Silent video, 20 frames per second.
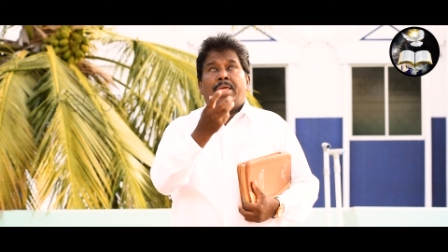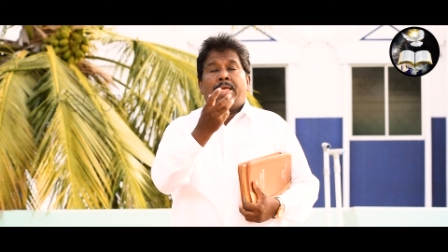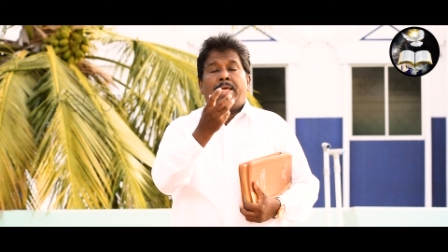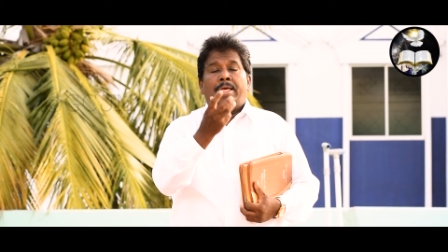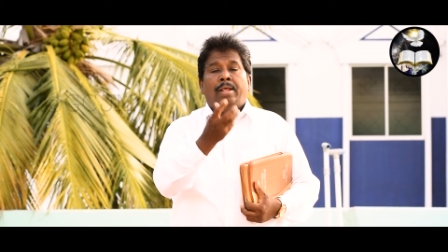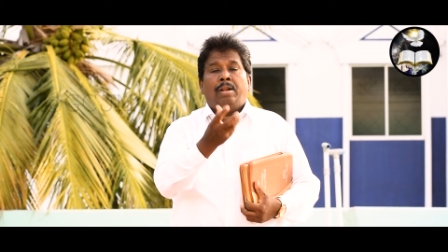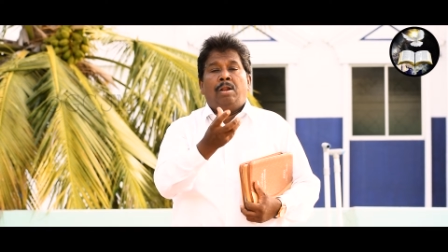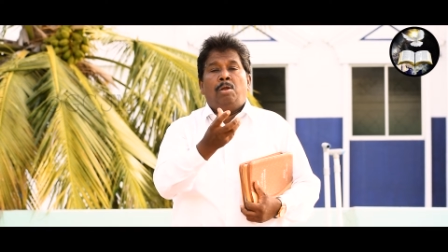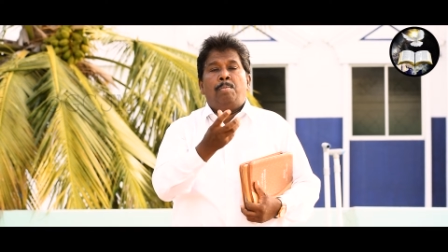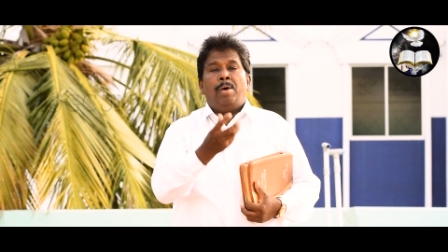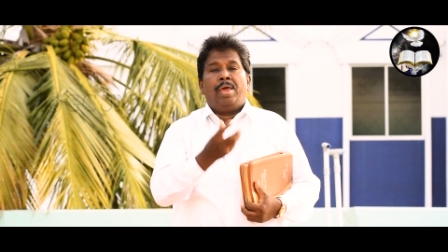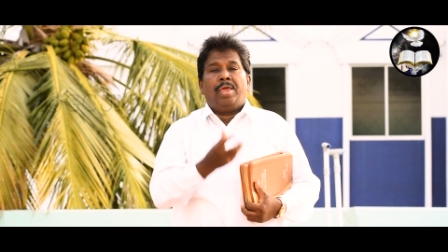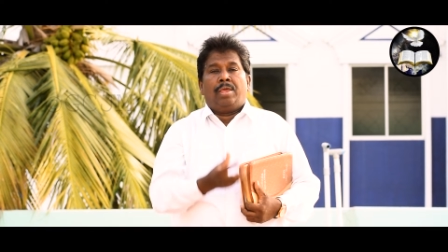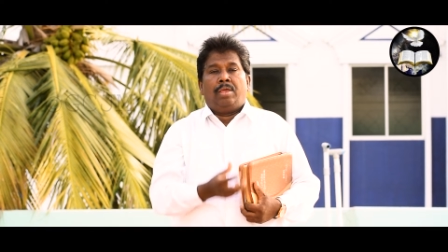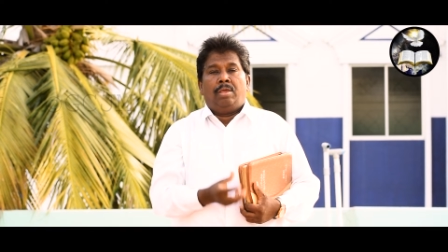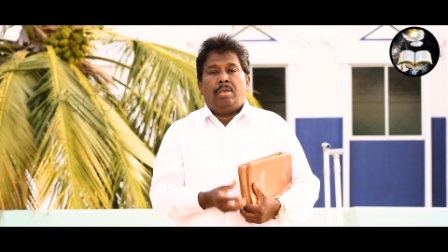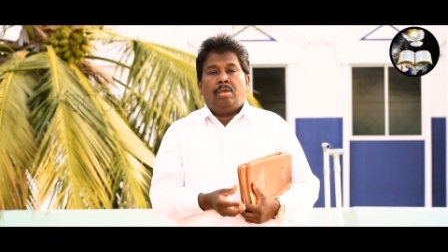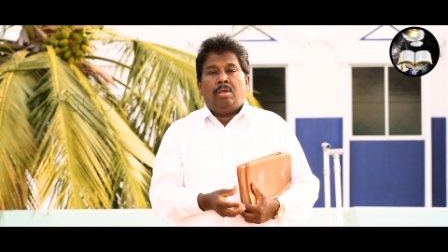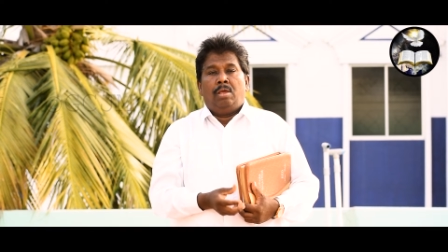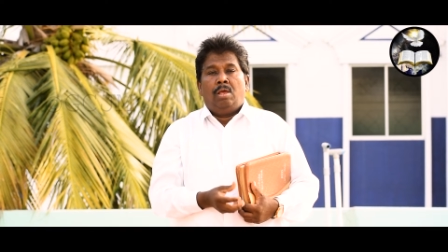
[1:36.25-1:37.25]
கிருபை
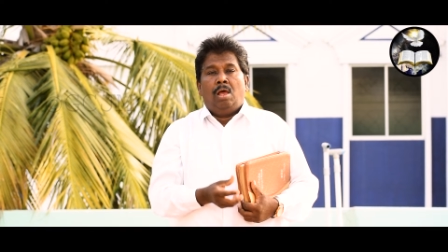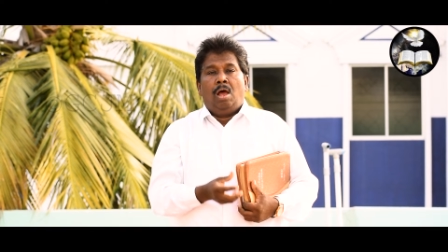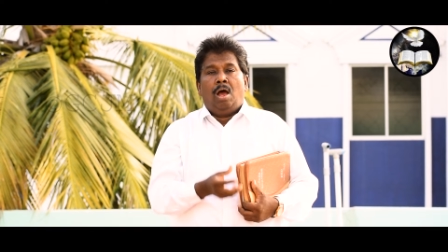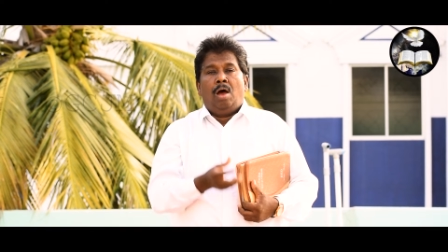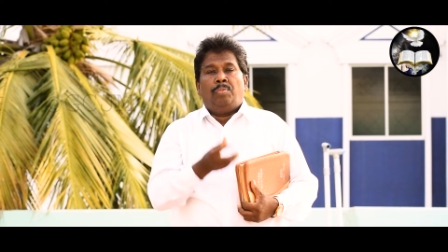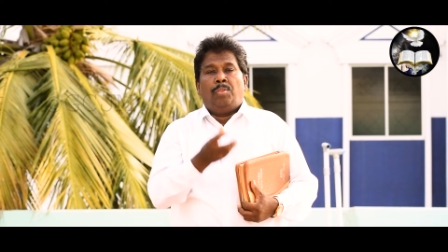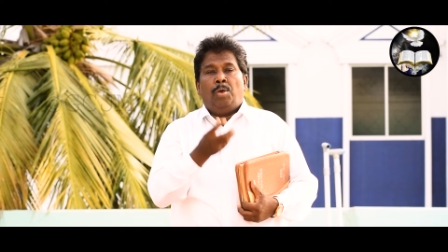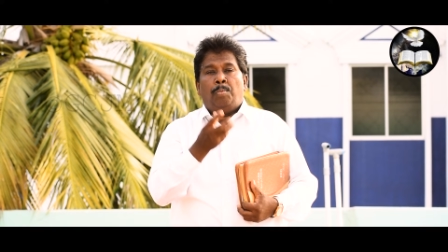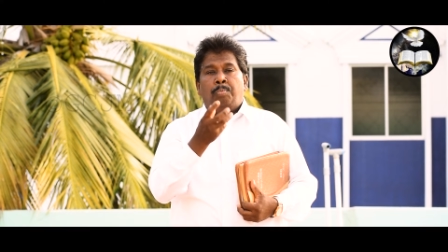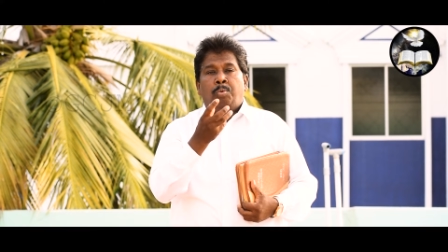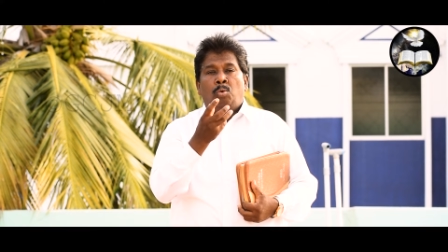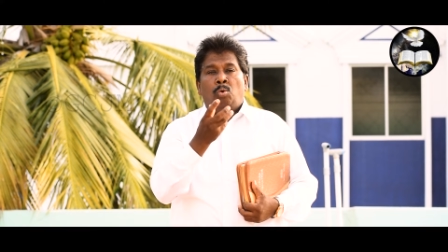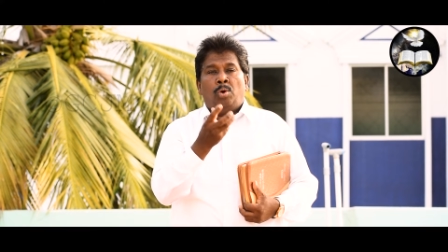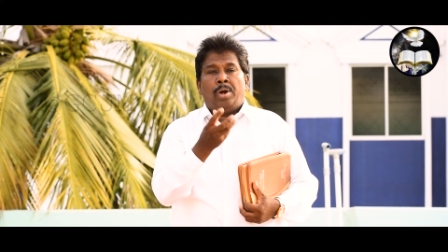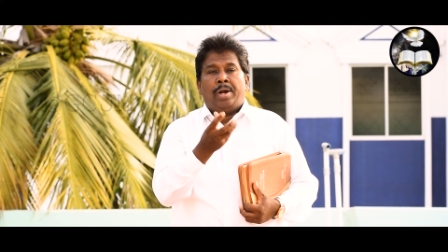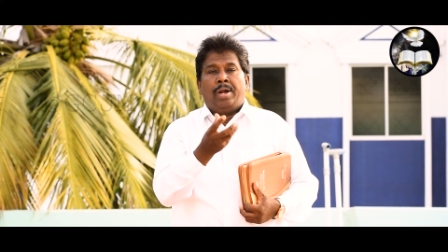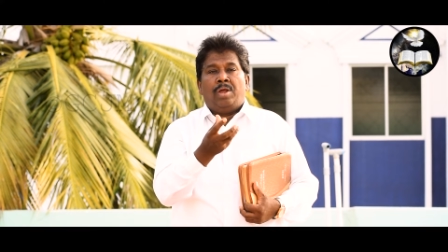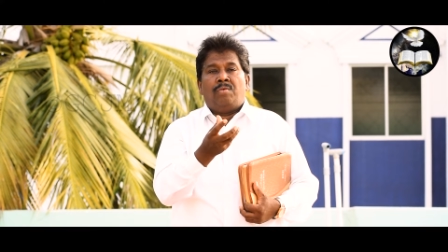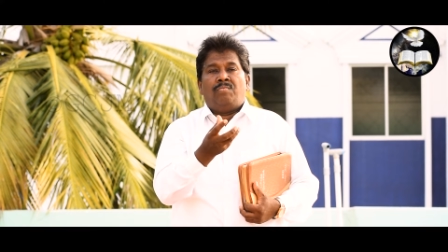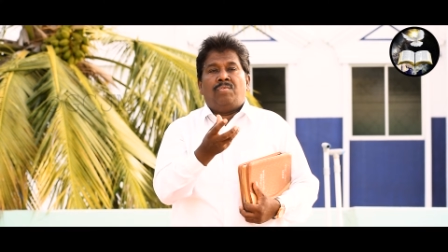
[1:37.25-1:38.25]
அந்த
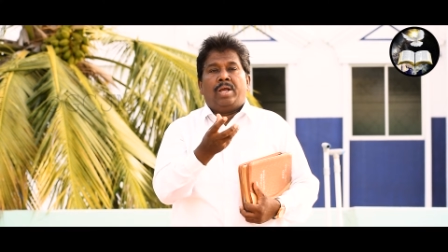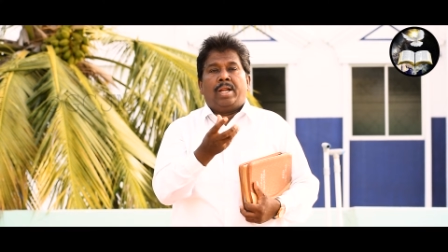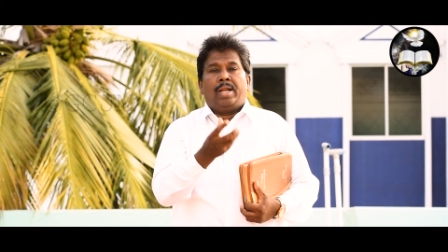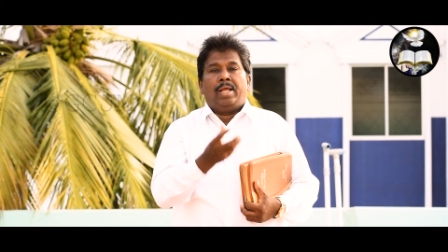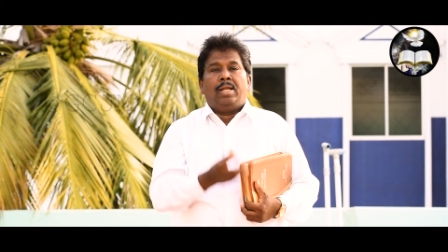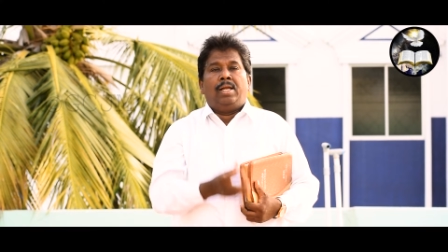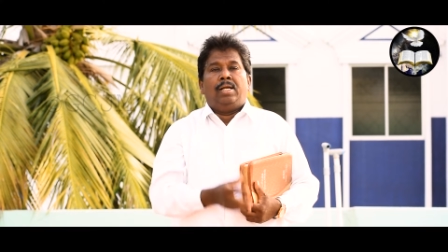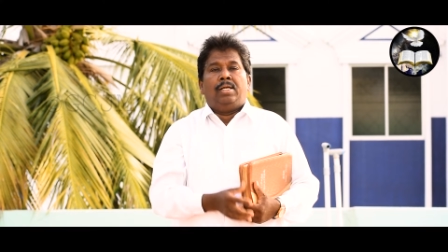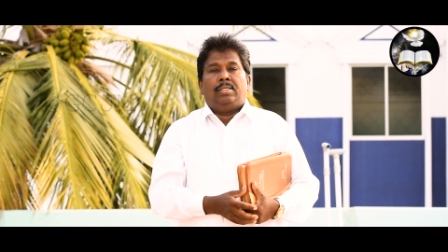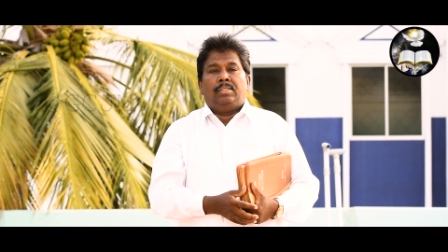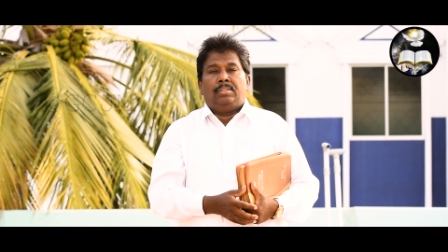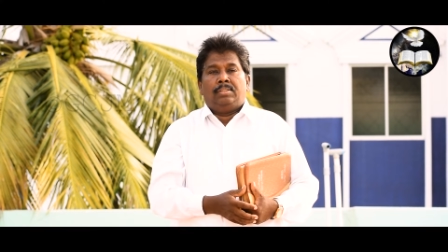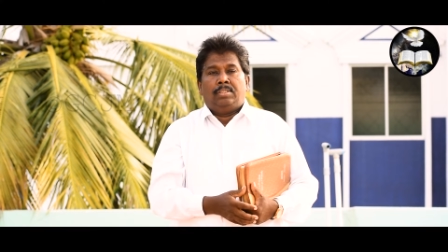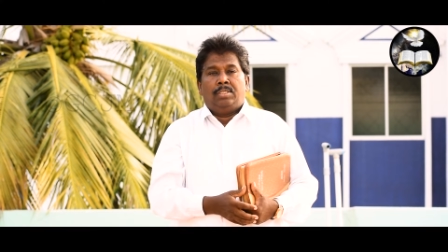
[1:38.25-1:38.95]
பூரண வரங்கள்